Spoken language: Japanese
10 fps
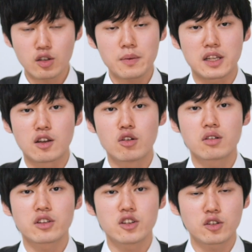例えば日
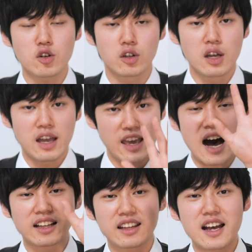本語で言うと「
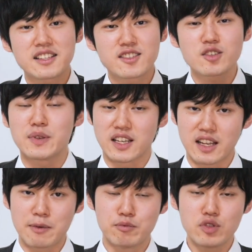あたす」みたい
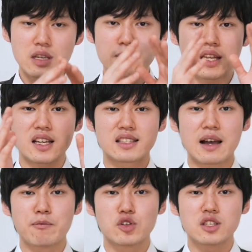なね無意味な
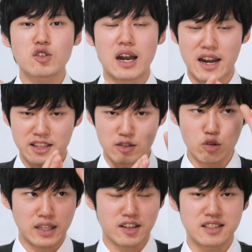3文字の羅列
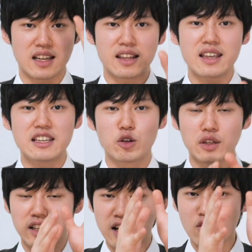をたくさんねいろ
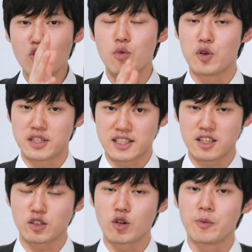んな単語を覚えさ
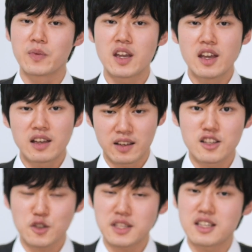せると
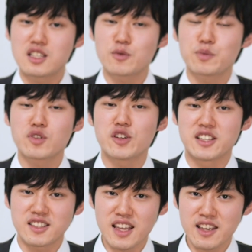そして20分後に
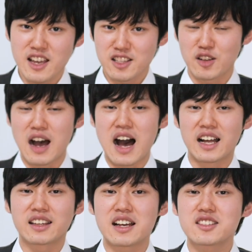ですねその「
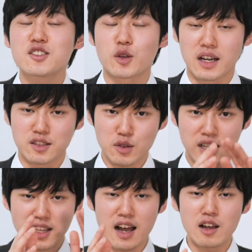あたす」とかそういっ
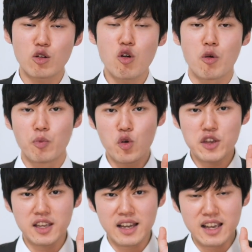た単語をも
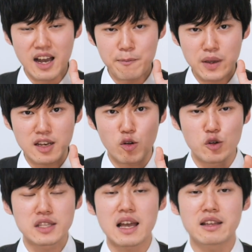う一回完璧に
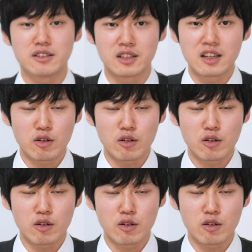抑える